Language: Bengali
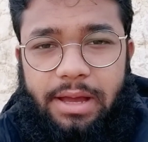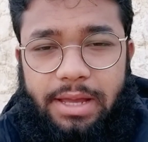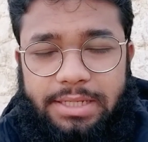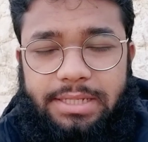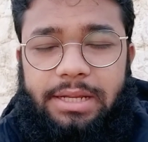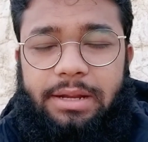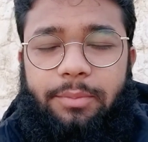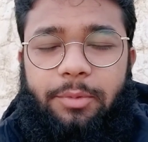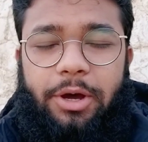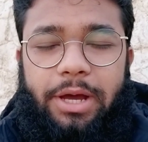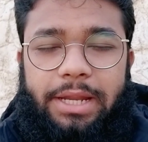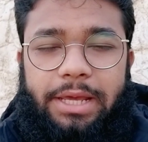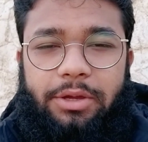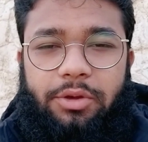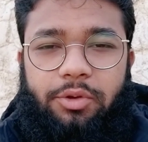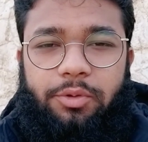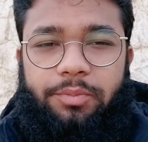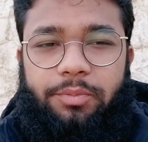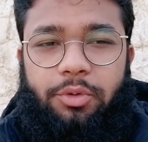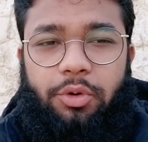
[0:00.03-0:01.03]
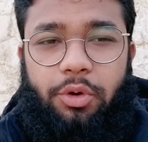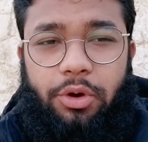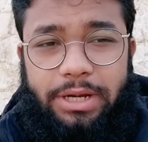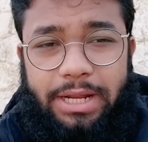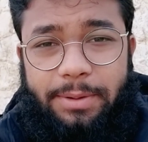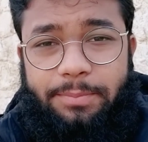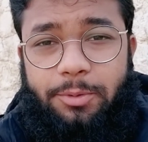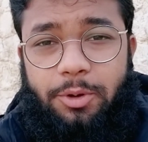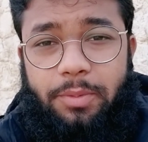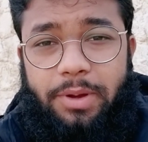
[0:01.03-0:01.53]
আসসালামু আলাইকুম
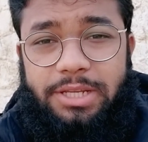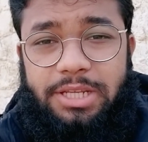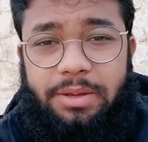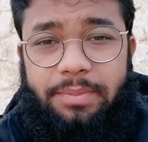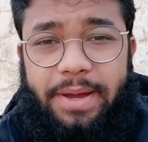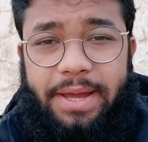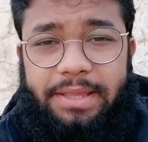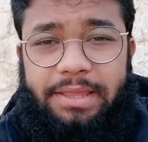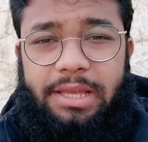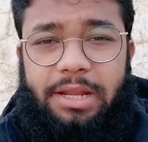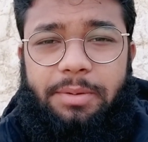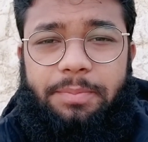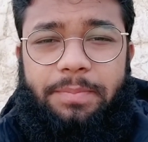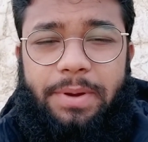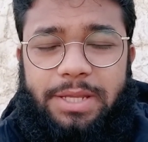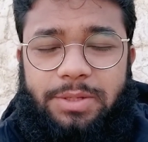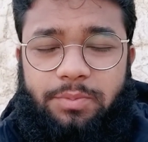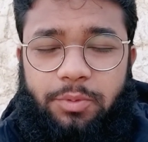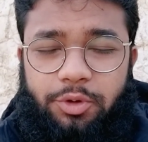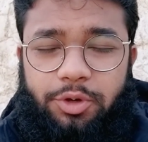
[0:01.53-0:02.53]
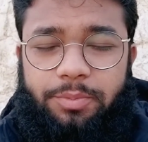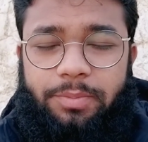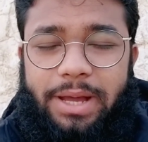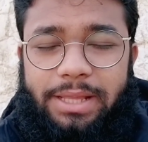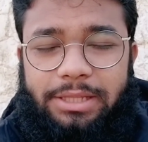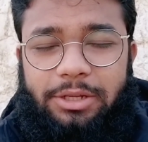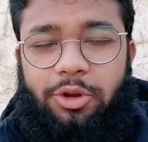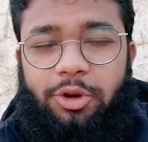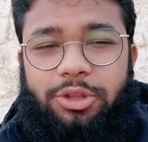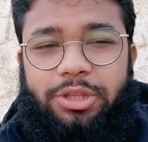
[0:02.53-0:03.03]
অনেক প্রবাসী ভাইদের পাসপোর্ট
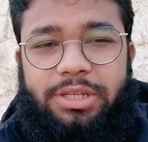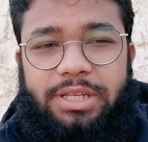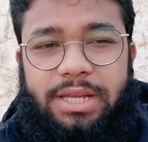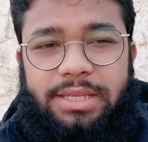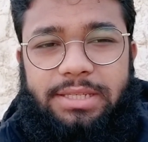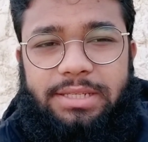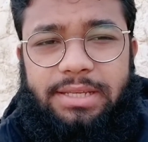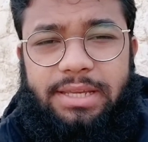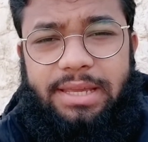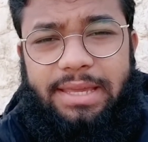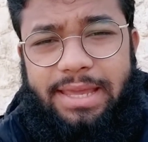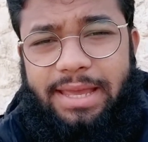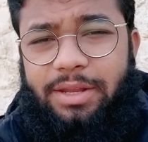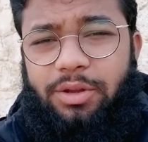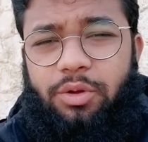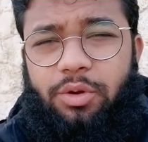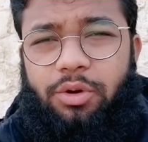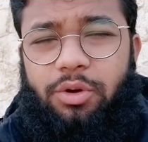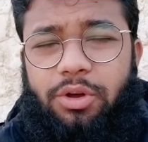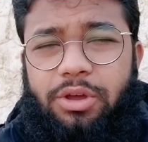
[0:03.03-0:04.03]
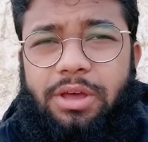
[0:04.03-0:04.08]
বাতিল হতে যাচ্ছে কেন